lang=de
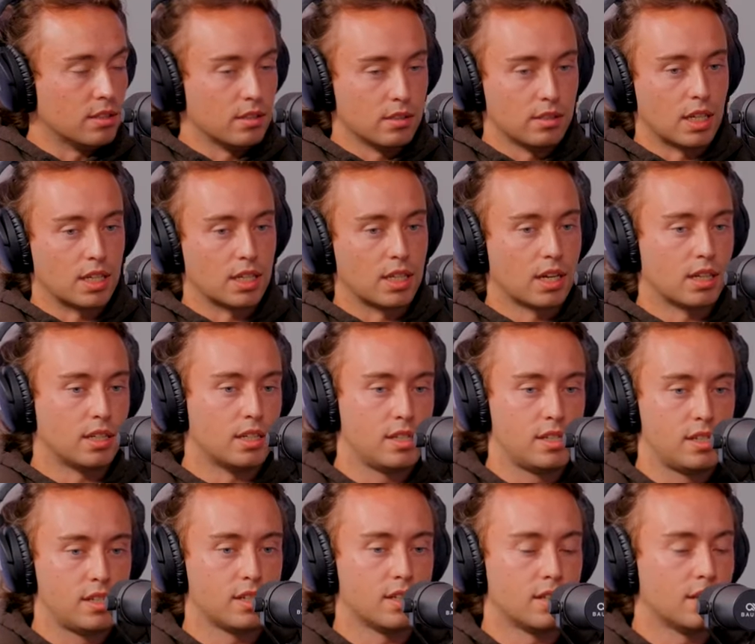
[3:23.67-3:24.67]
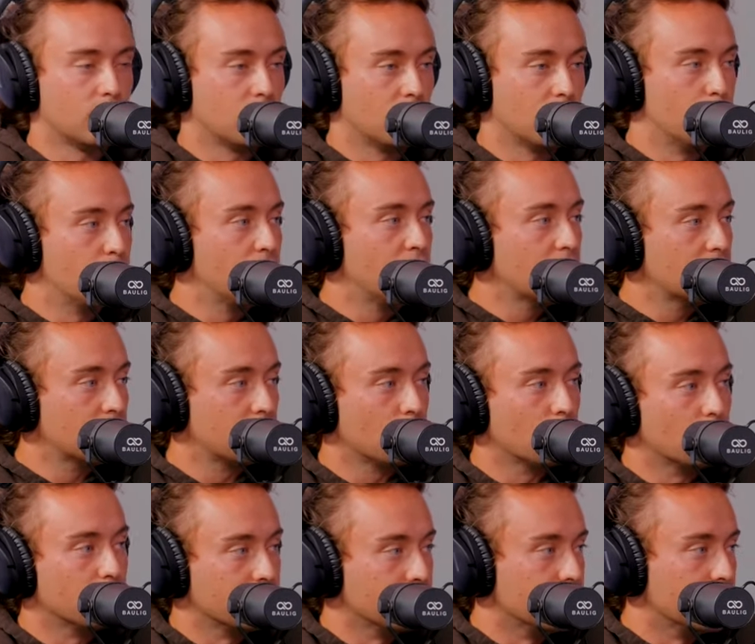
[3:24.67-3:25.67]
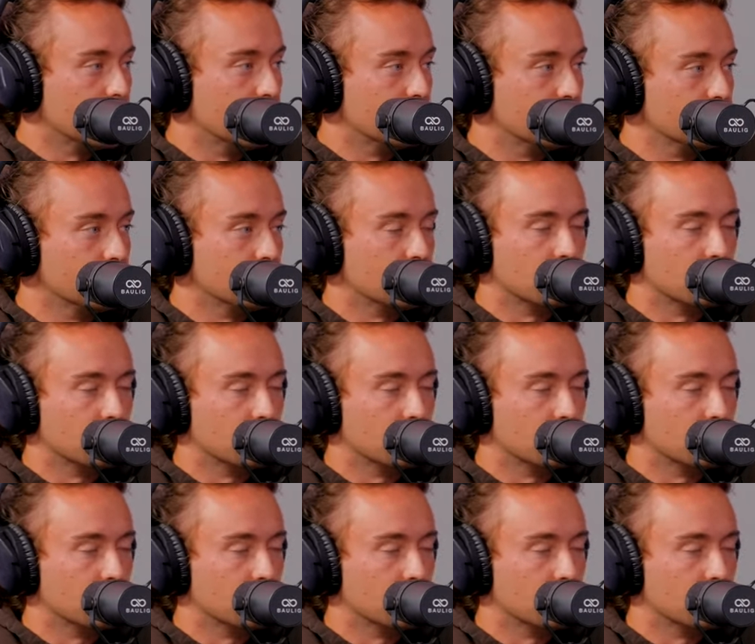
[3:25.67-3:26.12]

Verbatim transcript: dann kann ich äh, mehreren Leuten helfen.